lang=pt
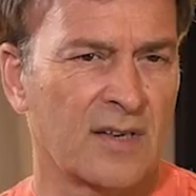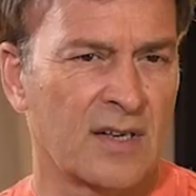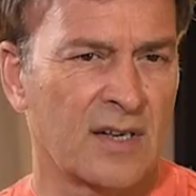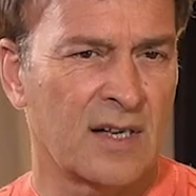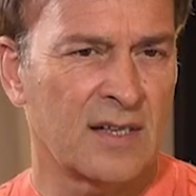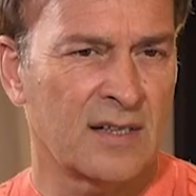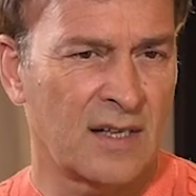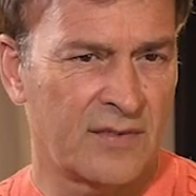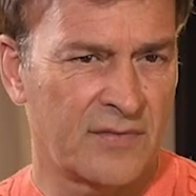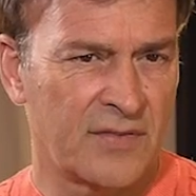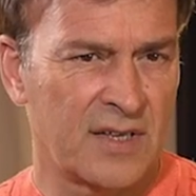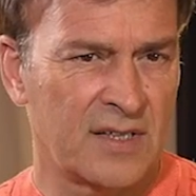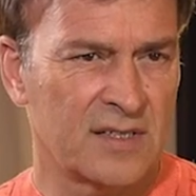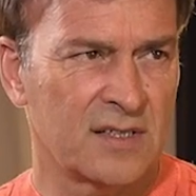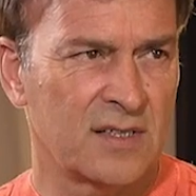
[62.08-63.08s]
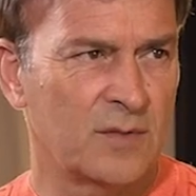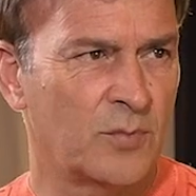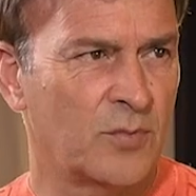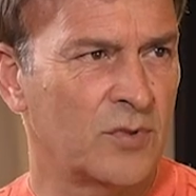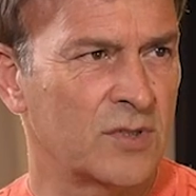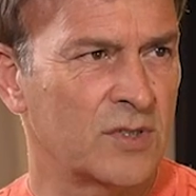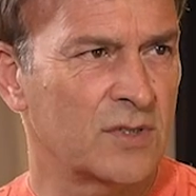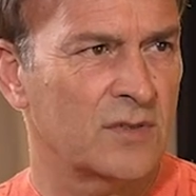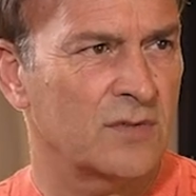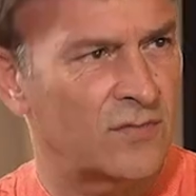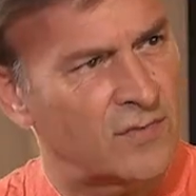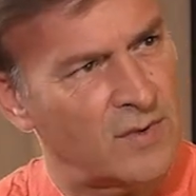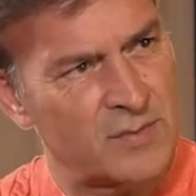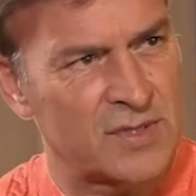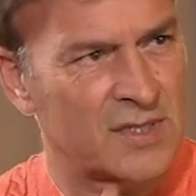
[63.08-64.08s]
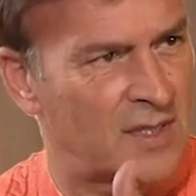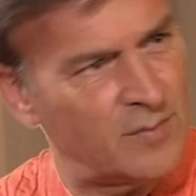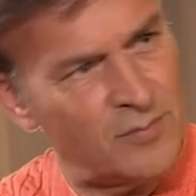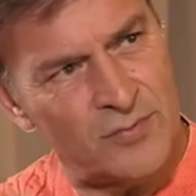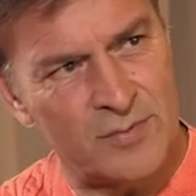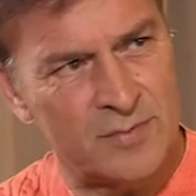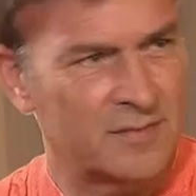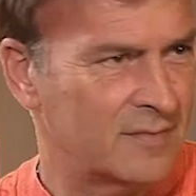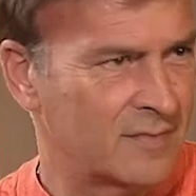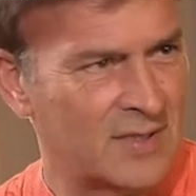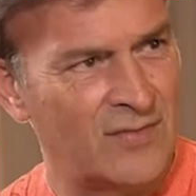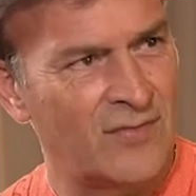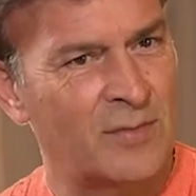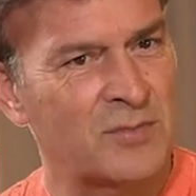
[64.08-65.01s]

é Canadá e França e depois vamos seguir por, e